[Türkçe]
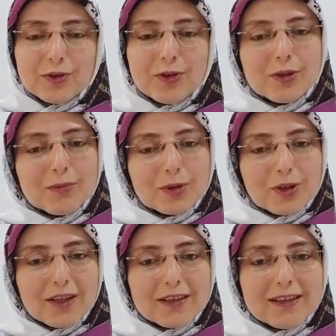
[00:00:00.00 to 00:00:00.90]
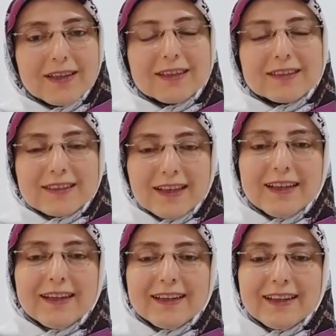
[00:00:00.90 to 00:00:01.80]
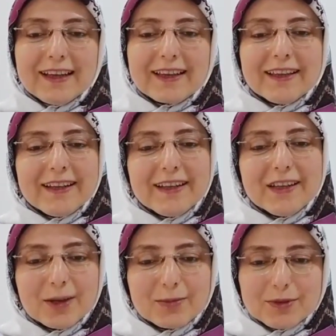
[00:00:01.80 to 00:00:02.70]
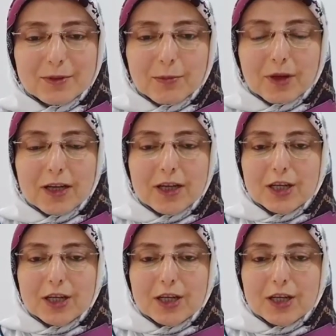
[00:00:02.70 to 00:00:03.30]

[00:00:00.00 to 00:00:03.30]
Önemli olan sen elinden geleni yaptın mı?